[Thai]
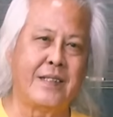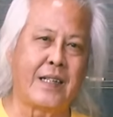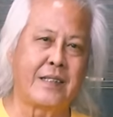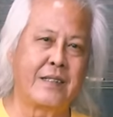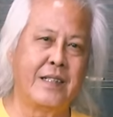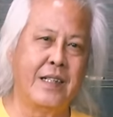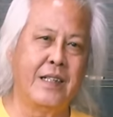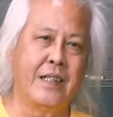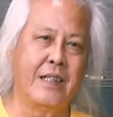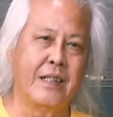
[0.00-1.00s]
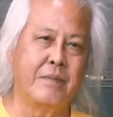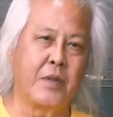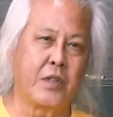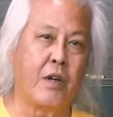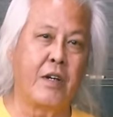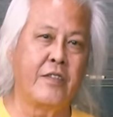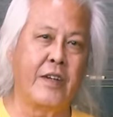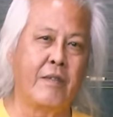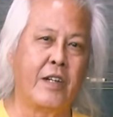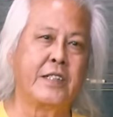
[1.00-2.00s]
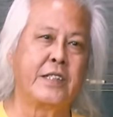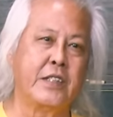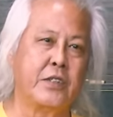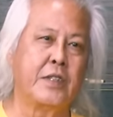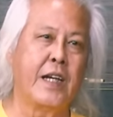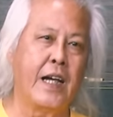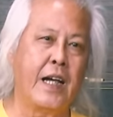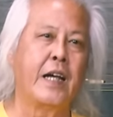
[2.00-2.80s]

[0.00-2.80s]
จัดที่ปตท เอฟ เอ็ม หนึ่งศูนย์สี่จุดห้า